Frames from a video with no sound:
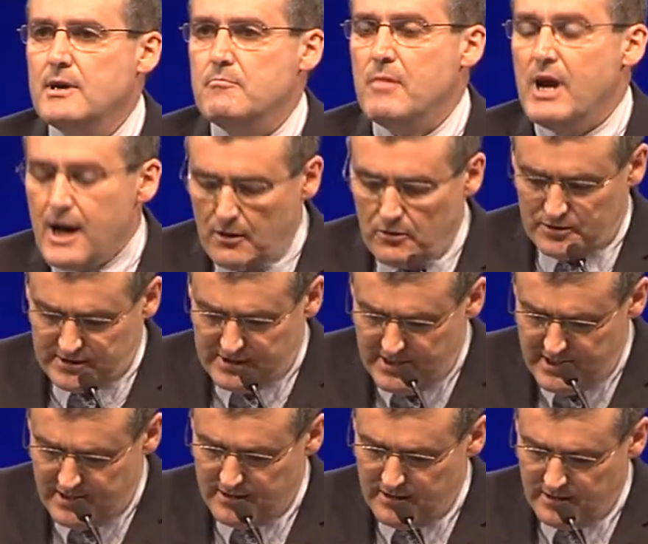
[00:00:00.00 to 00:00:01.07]
Mais là
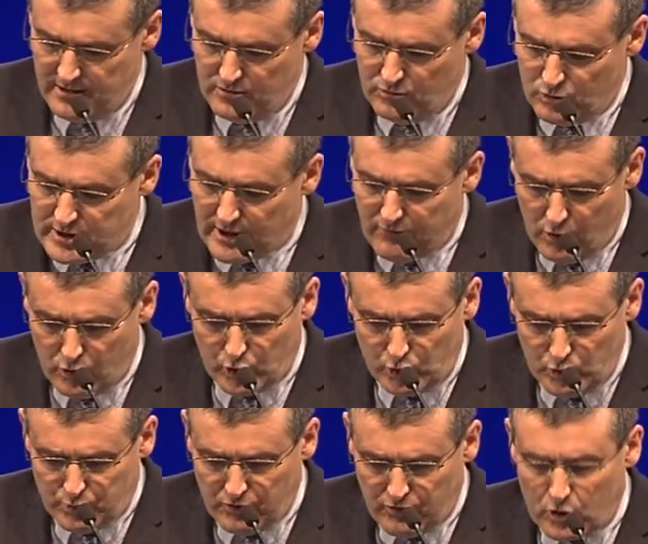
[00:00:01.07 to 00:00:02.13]
aussi, nous savons que
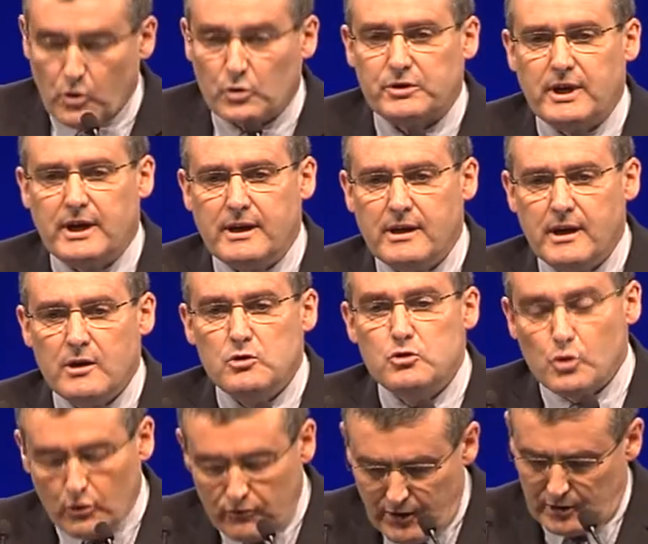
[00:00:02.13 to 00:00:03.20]
nous pouvons compter
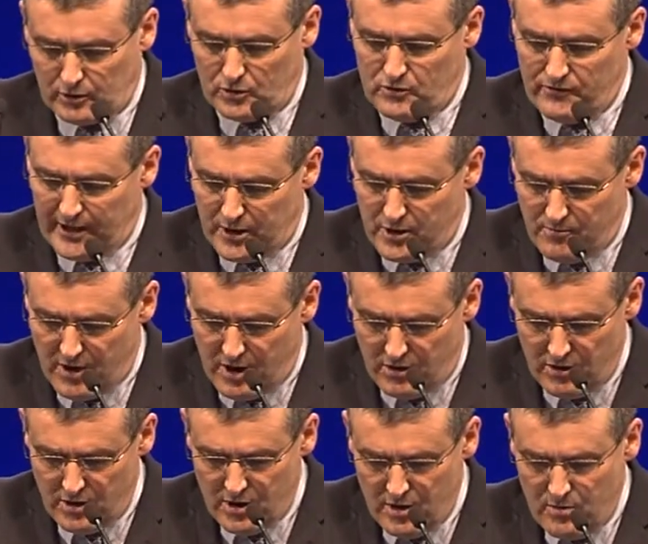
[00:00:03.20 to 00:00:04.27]
sur votre
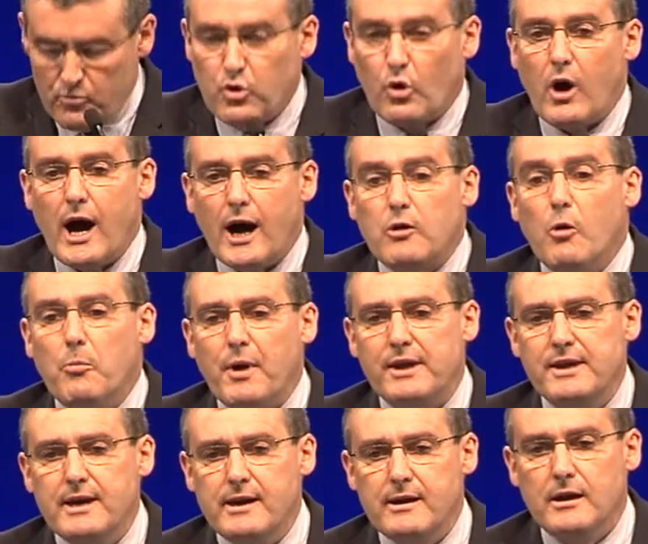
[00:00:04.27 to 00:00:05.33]
gouvernement pour
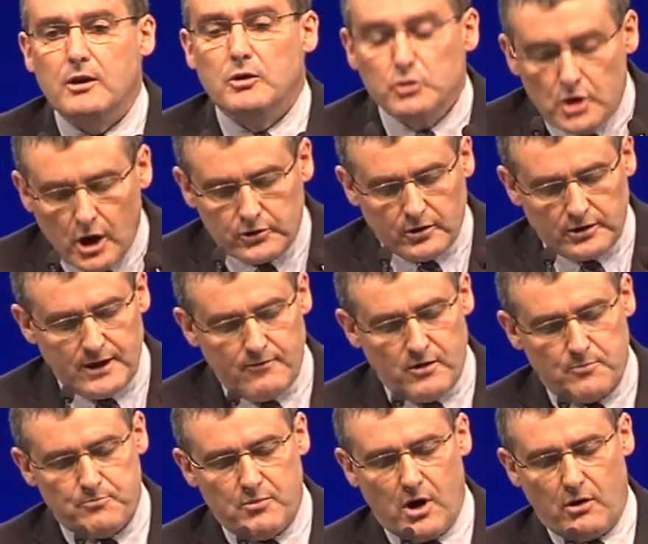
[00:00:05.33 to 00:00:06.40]
accompagner notre
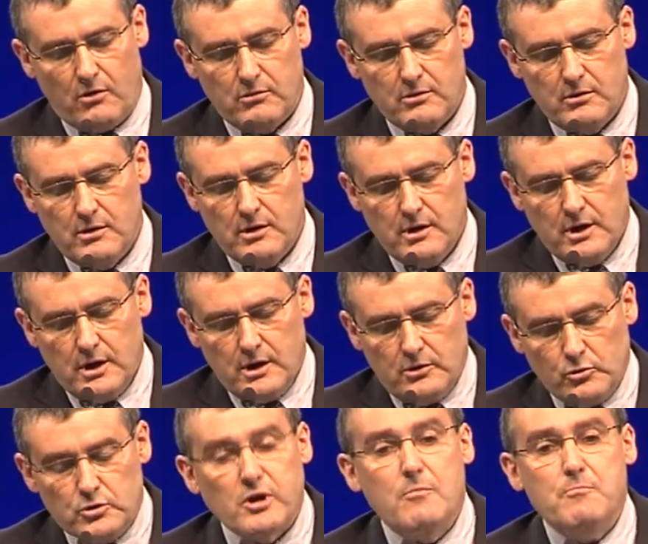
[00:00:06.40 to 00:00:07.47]
développement.
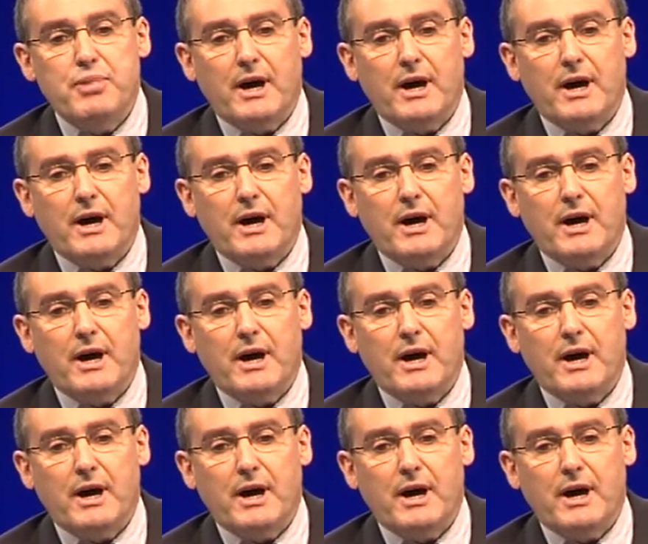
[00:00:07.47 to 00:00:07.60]
Nous sommes